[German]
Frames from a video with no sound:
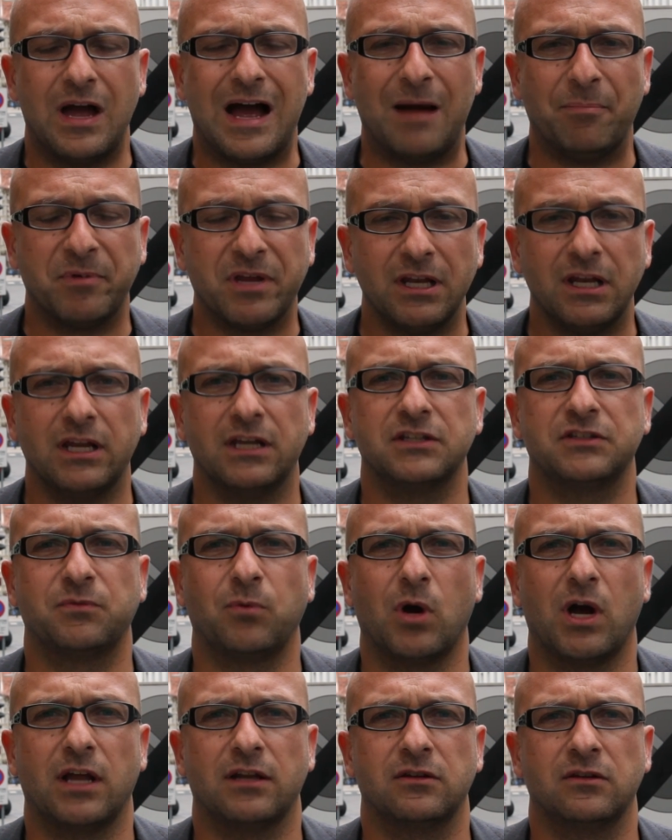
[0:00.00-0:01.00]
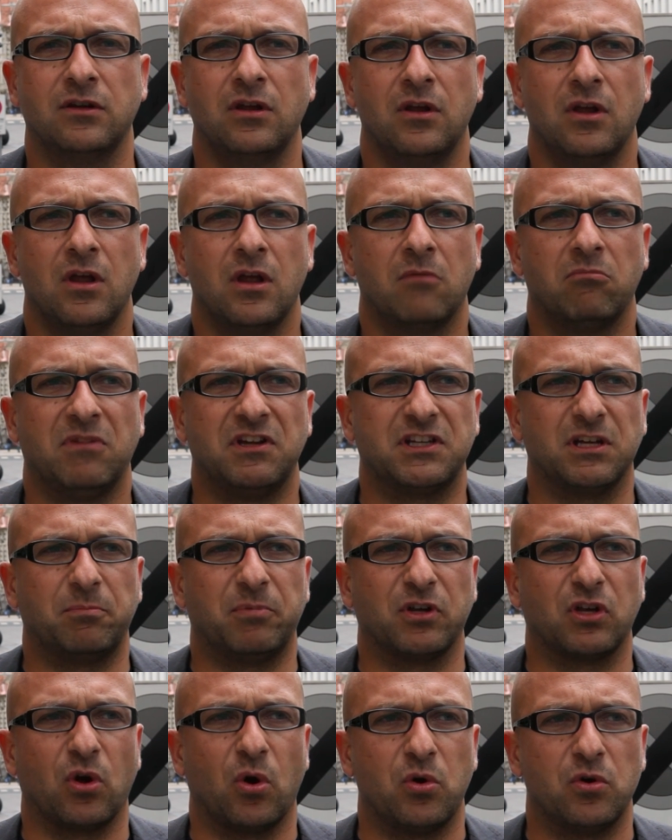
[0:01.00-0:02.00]
abgelehnt worden mit der
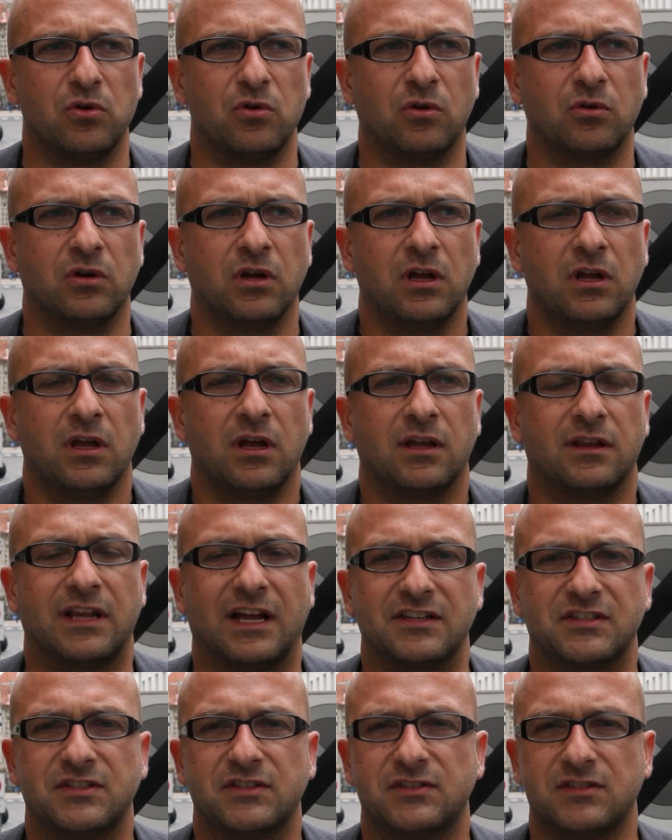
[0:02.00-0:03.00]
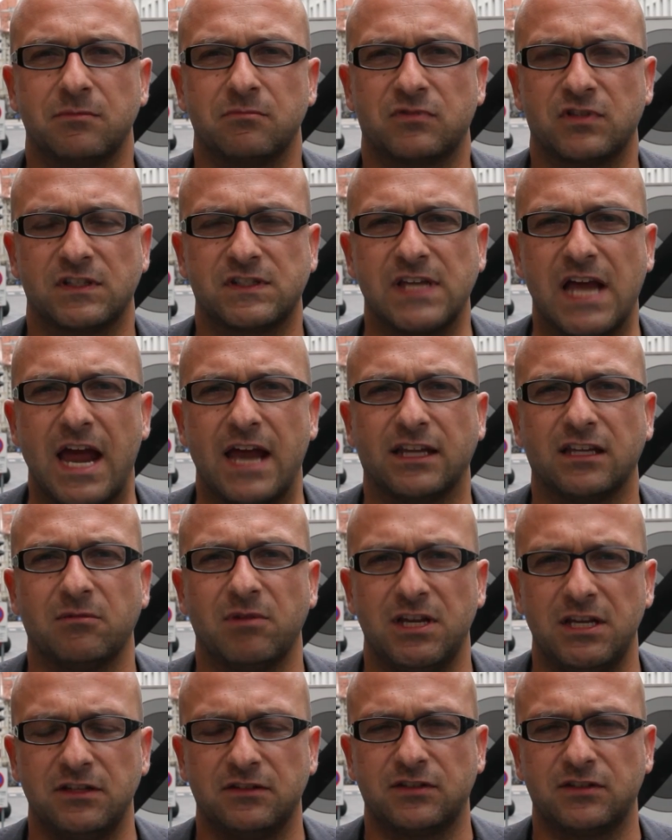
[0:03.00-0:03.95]
Begründung, dass es zurzeit im